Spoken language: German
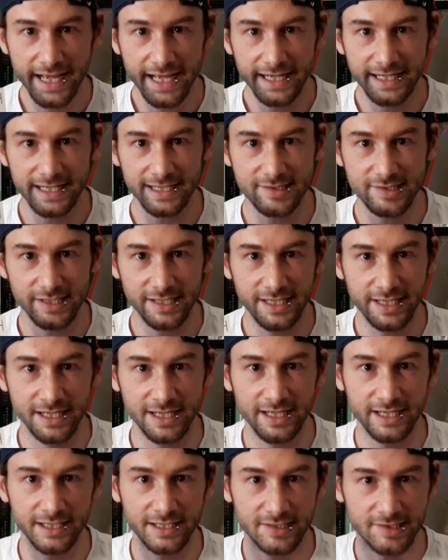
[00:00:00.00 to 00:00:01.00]
dass
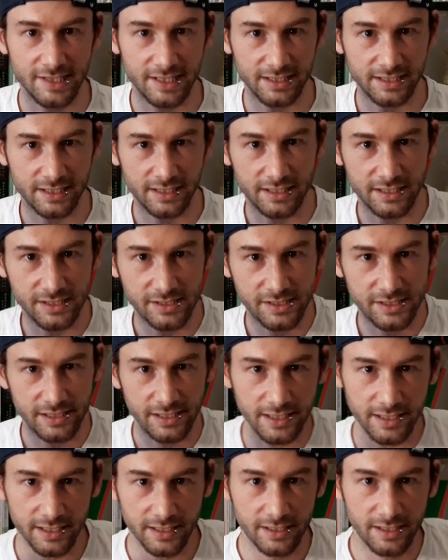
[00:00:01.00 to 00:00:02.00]
er gesagt hat, ich
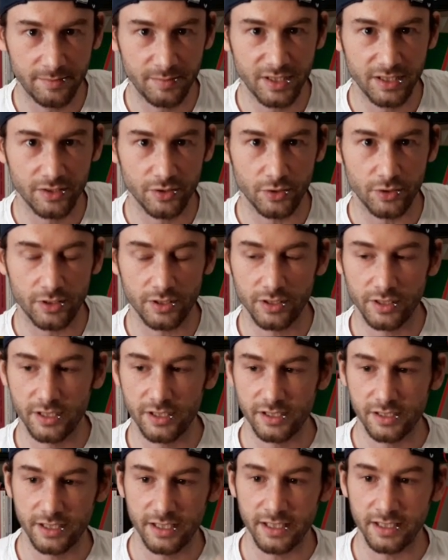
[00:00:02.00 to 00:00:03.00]
kehre dem den Rücken,
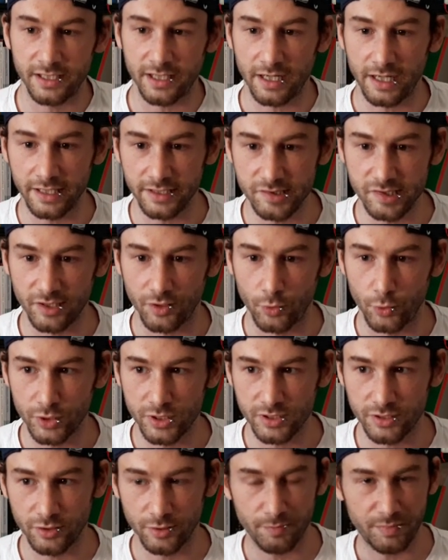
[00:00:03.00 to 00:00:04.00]
ich gehe nach
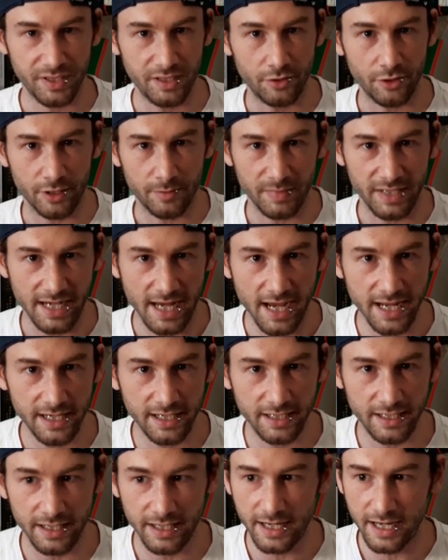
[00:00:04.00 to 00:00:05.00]
Lanzarote und bin dort mein
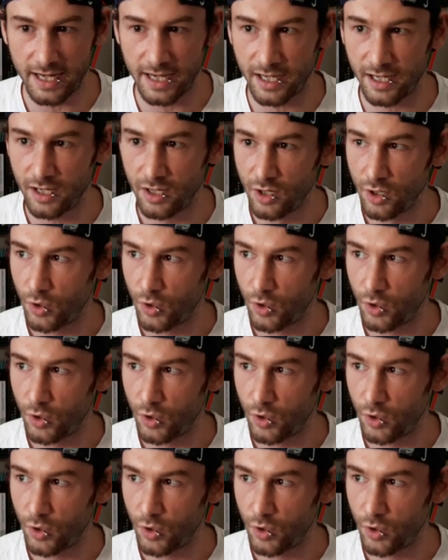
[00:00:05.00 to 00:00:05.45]
eigener Herr,